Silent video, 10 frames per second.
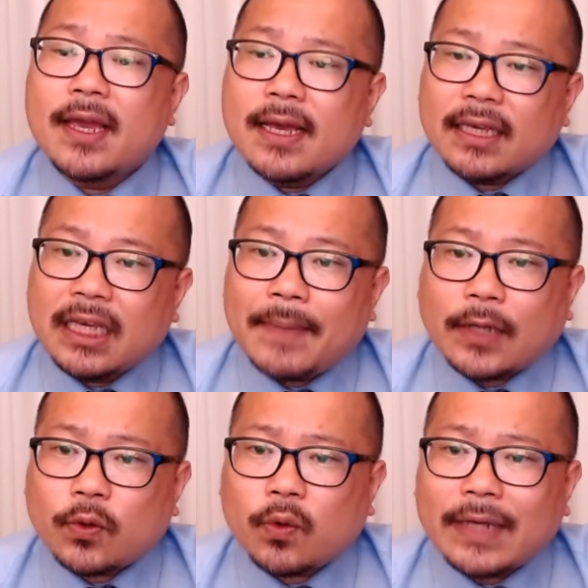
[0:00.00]

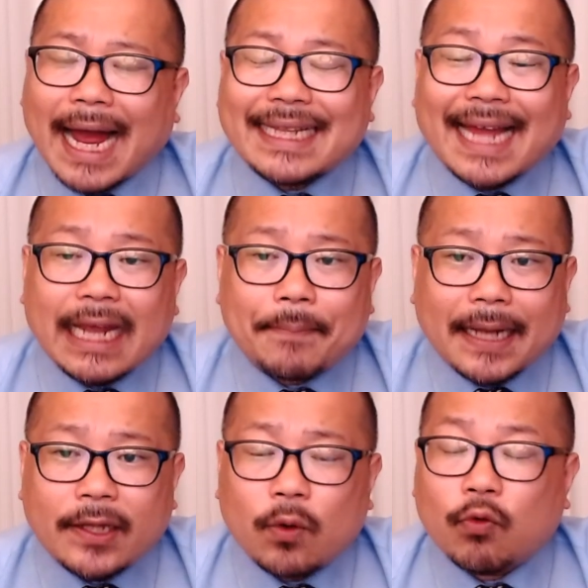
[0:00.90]
이마저도 야당의
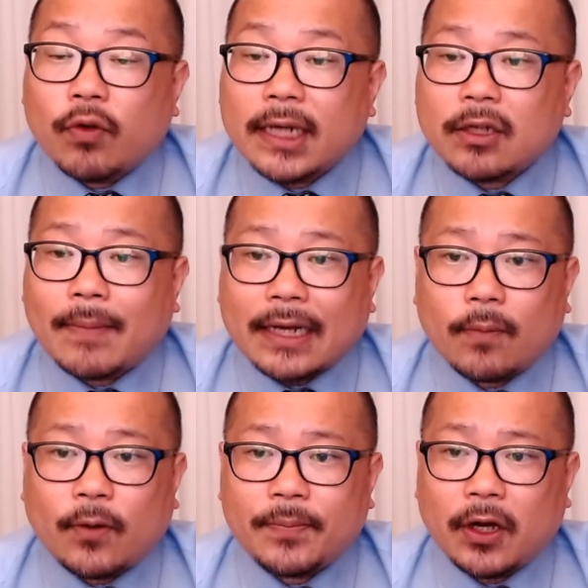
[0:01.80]
반대로 국회에서
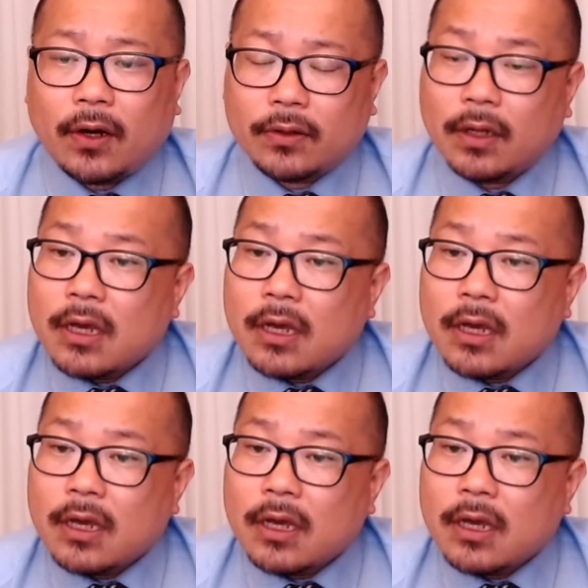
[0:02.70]
막혀버리면